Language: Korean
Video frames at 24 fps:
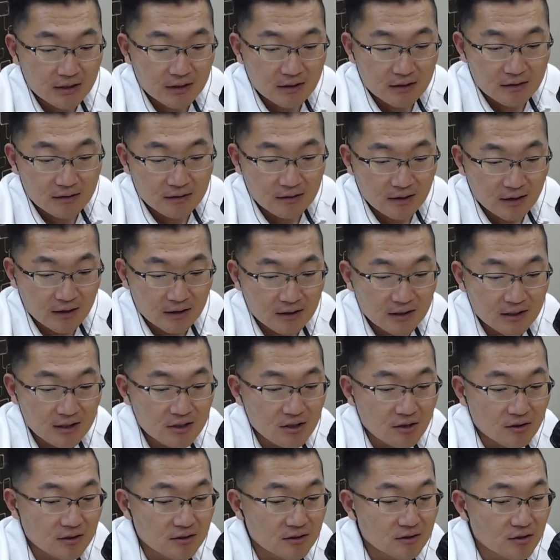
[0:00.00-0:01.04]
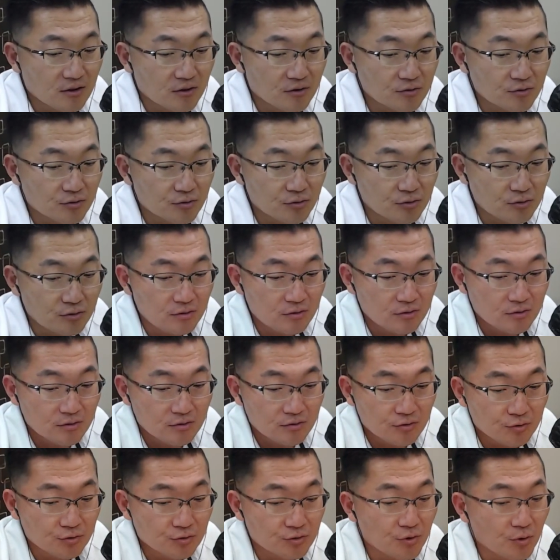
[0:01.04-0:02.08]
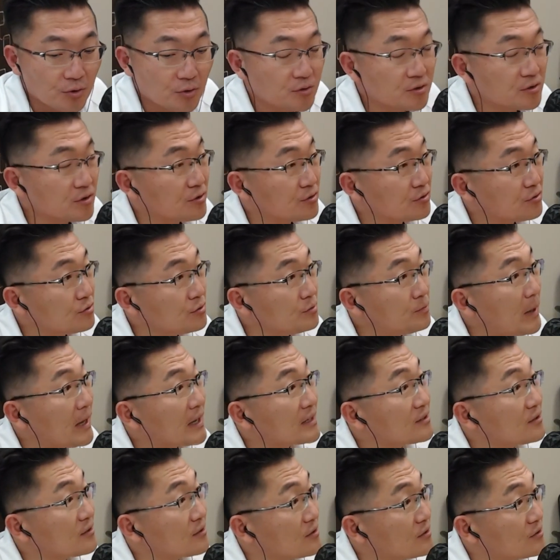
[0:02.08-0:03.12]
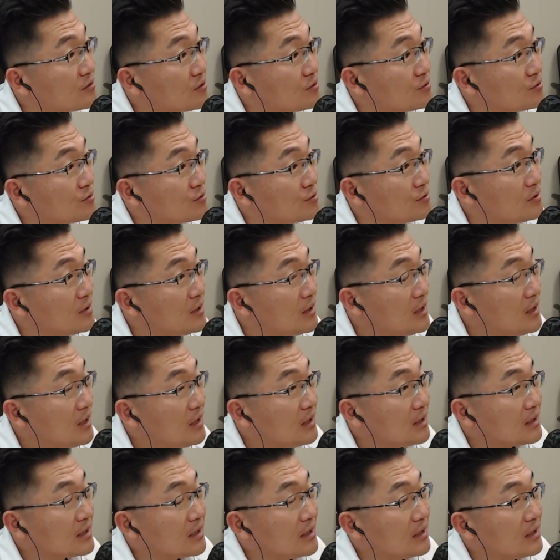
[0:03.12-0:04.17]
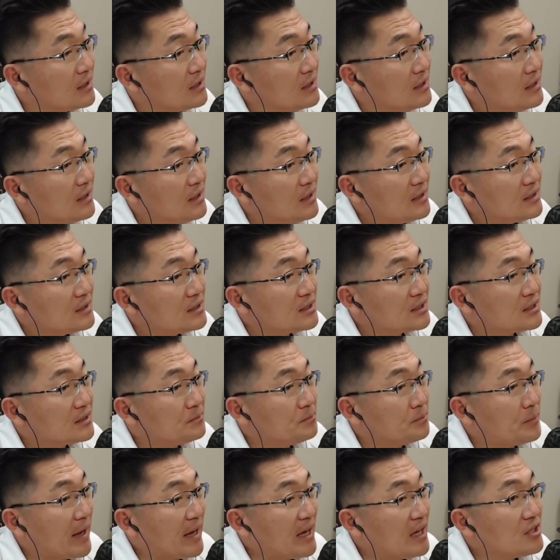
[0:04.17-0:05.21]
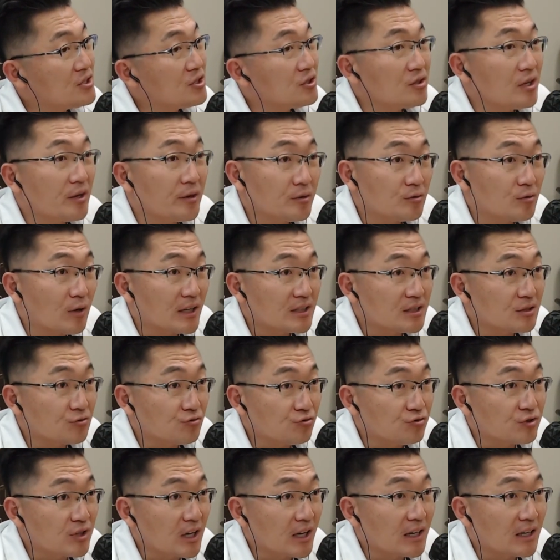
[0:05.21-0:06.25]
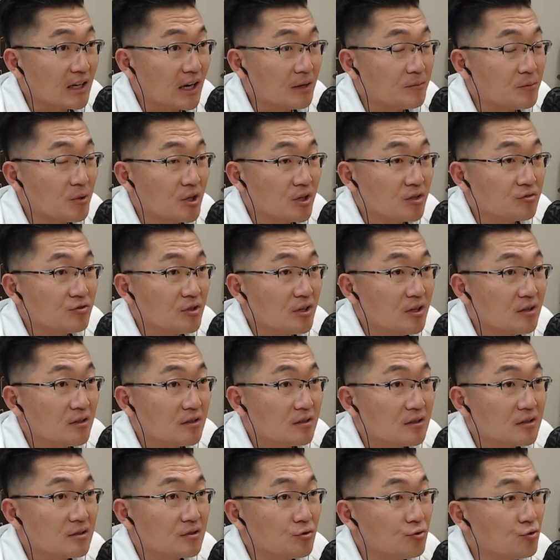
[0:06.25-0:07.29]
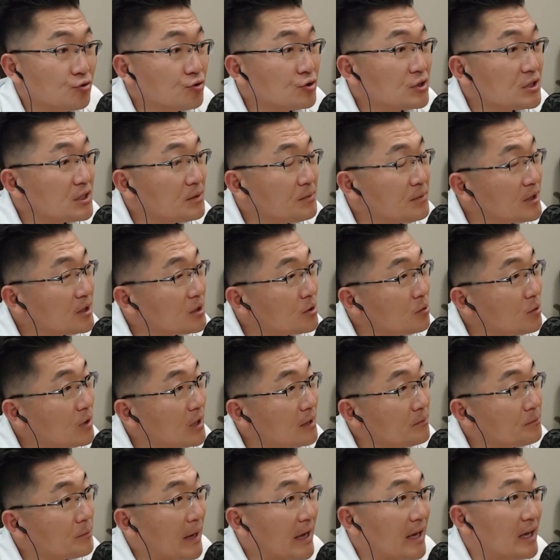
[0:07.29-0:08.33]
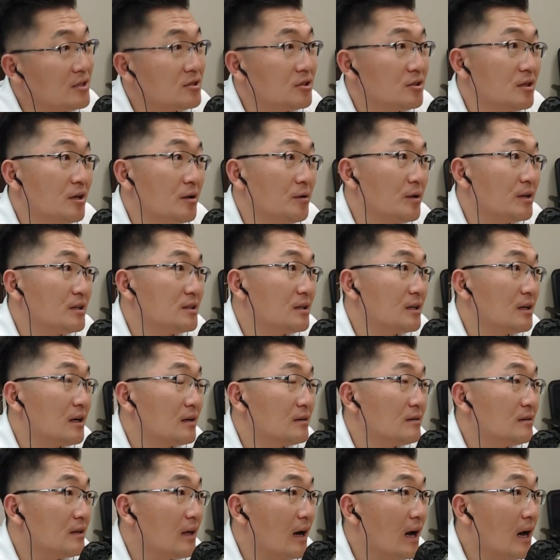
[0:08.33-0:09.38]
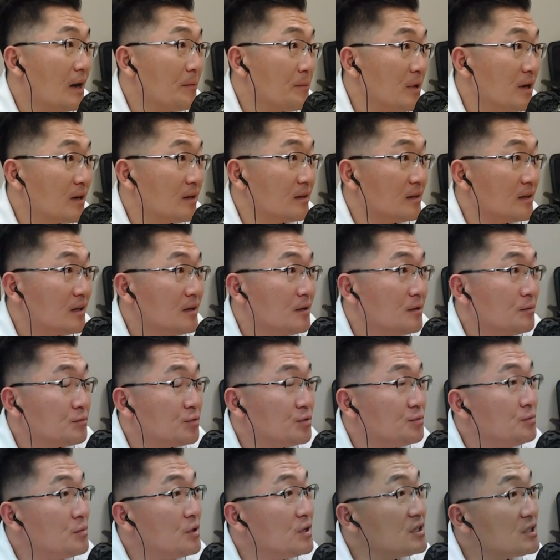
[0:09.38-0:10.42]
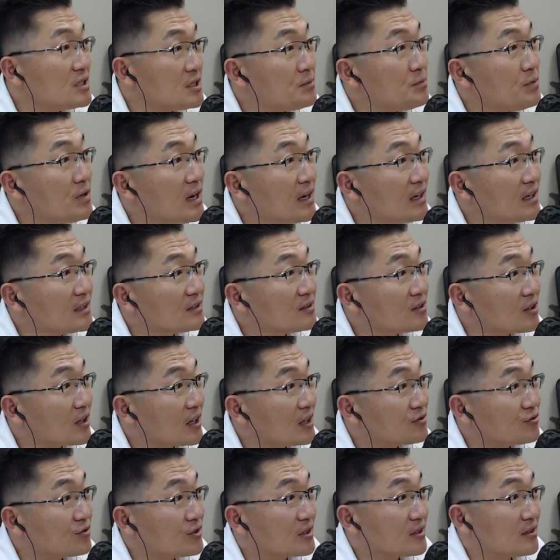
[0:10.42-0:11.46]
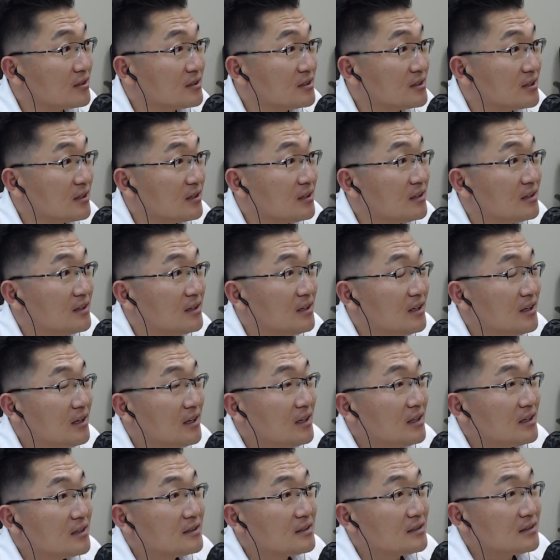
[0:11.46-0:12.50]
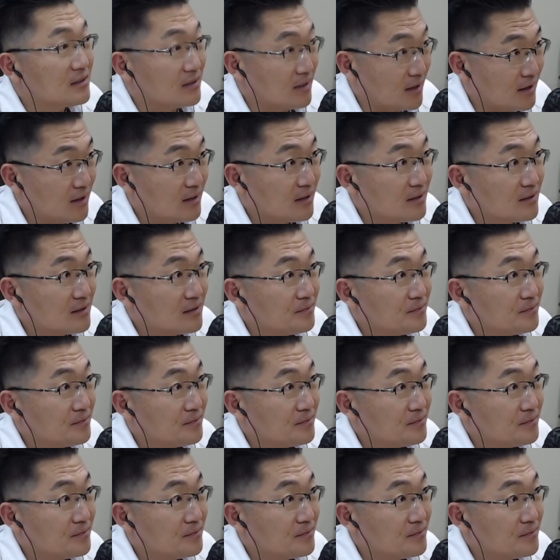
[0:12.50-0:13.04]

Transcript: 네. 네 이정은 선수, 유소연 선수, 박성현 선수. 그러니까 지금 메이저 대회도 아직 두 개가 남아 있고요. 네 그래서 60일 동안 메이저 대회를 하면 분명히 10위 안에 들어갈 수 있거든요. 어. 네네. 네. 네.